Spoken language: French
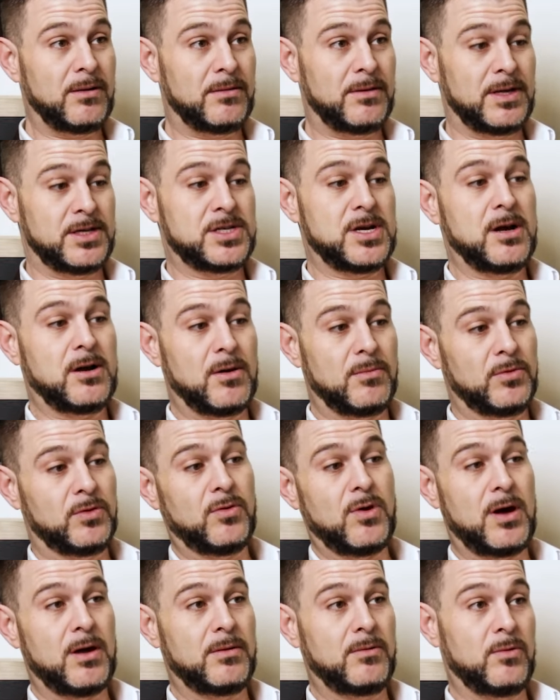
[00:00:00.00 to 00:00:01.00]
des gens comme
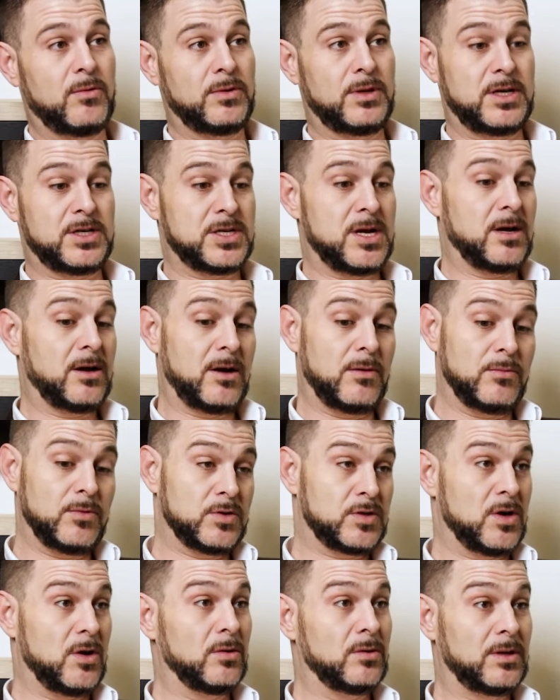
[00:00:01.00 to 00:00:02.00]
toi ou des gens comme
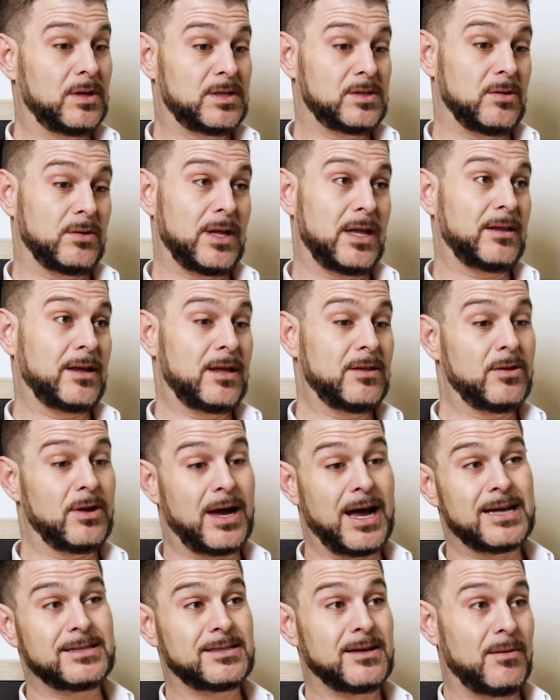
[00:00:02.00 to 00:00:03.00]
nous autres qui sont en train de
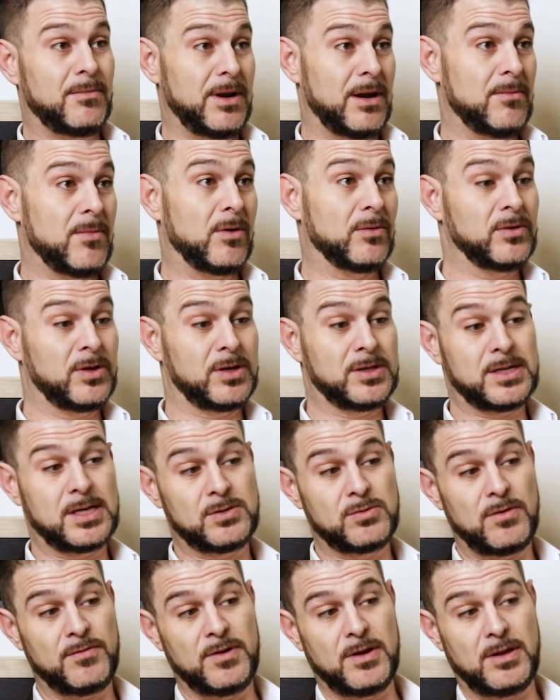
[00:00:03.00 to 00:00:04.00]
rassembler le monde, que ce soit via